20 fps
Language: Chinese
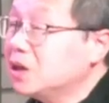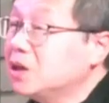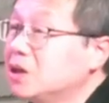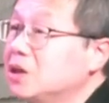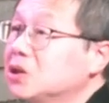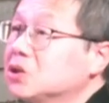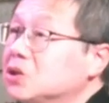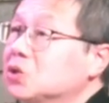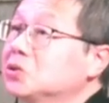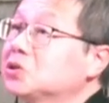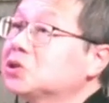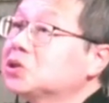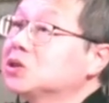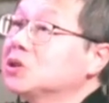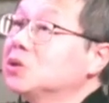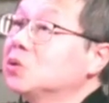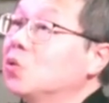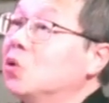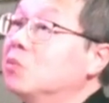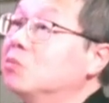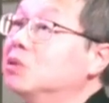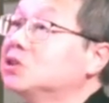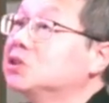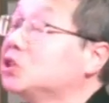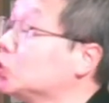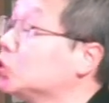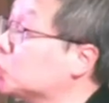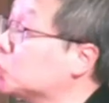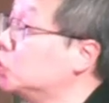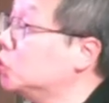同时，我们基
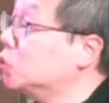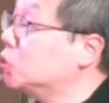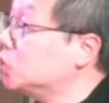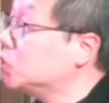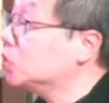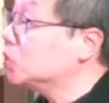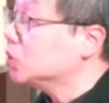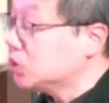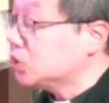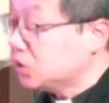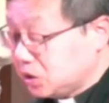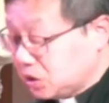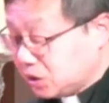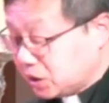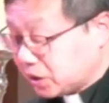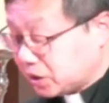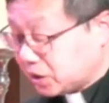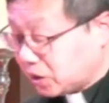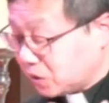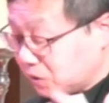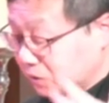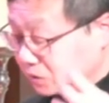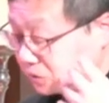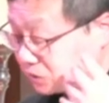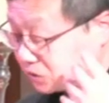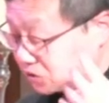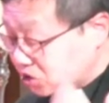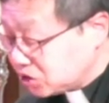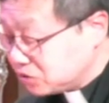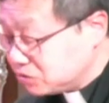督徒也要
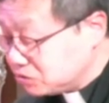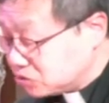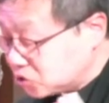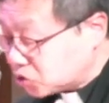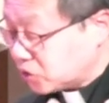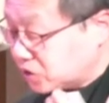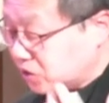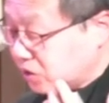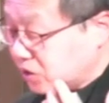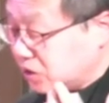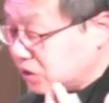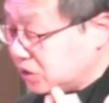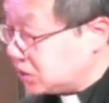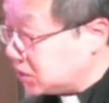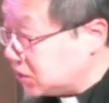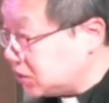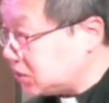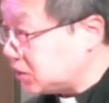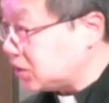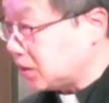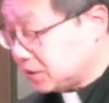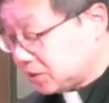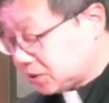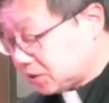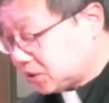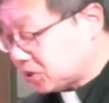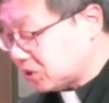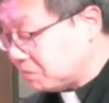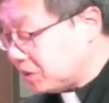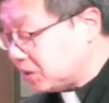正确的理解
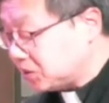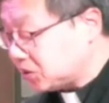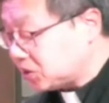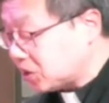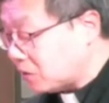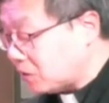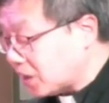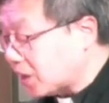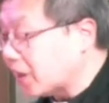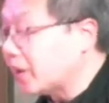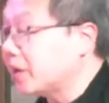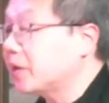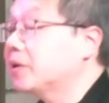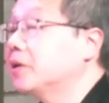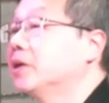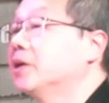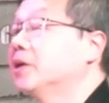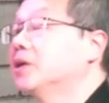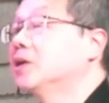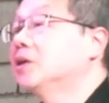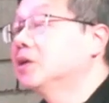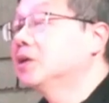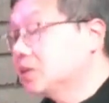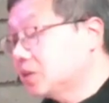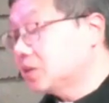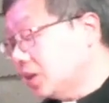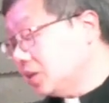什么叫爱。当